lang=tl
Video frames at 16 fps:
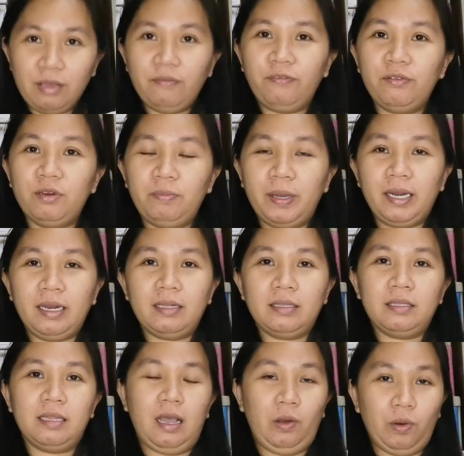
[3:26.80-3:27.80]
thankful pa
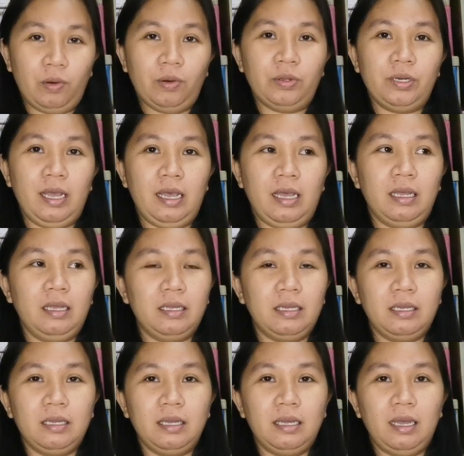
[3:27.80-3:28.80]
rin ako na
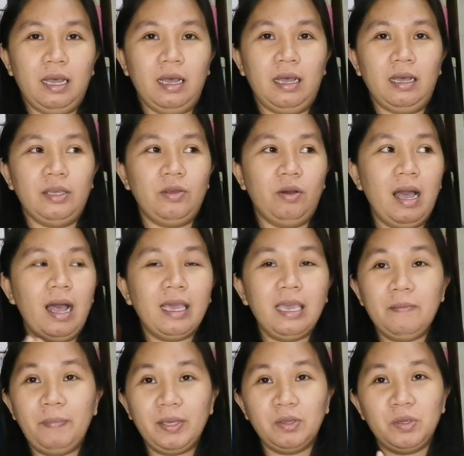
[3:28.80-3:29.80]
uh, yung
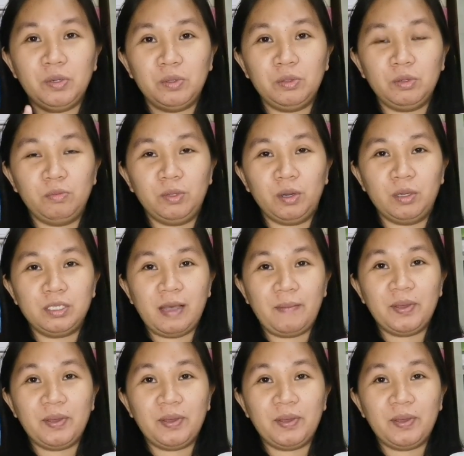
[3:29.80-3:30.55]
aking pag-YouTube, no?